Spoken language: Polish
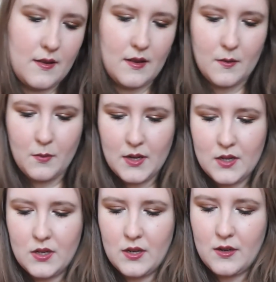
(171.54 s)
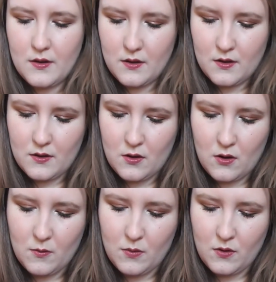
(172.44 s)
zaraz pokażę yy,
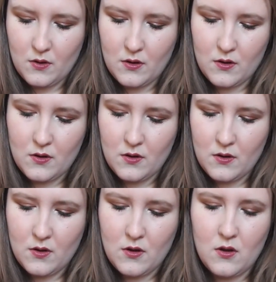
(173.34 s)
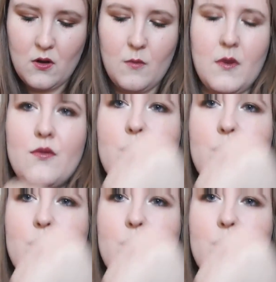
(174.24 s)
obok, on ma